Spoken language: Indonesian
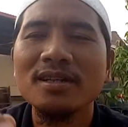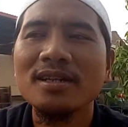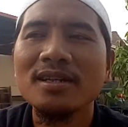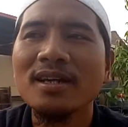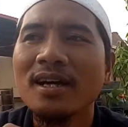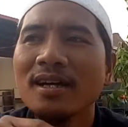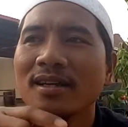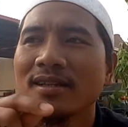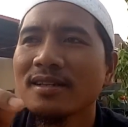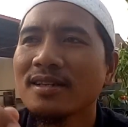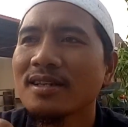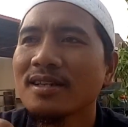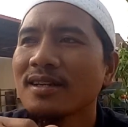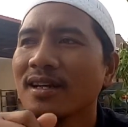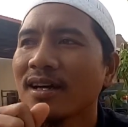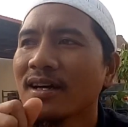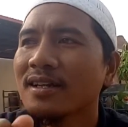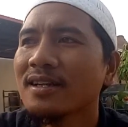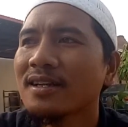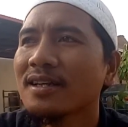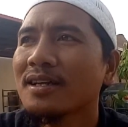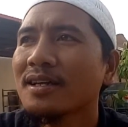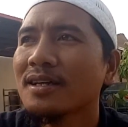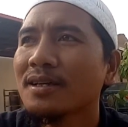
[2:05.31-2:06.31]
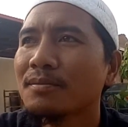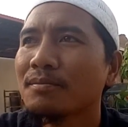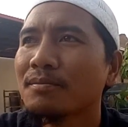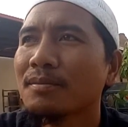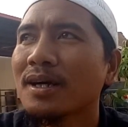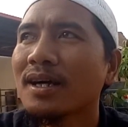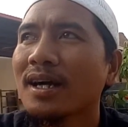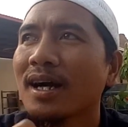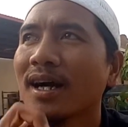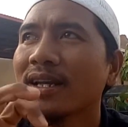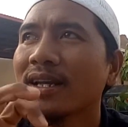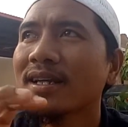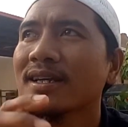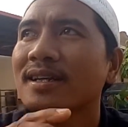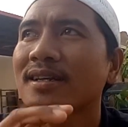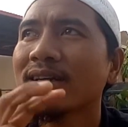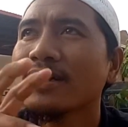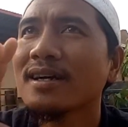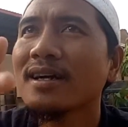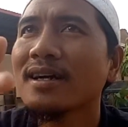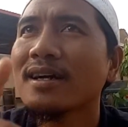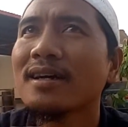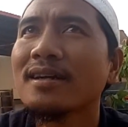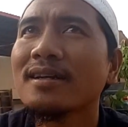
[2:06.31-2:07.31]
yang tidak dibekali
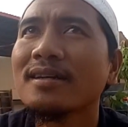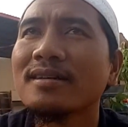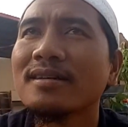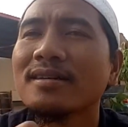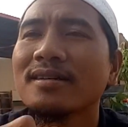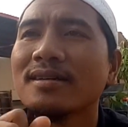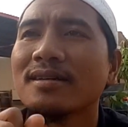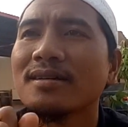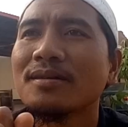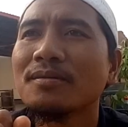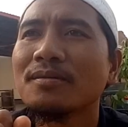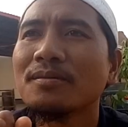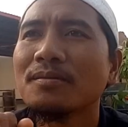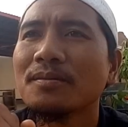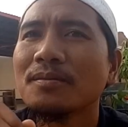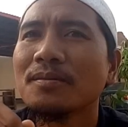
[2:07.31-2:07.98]
dengan uh,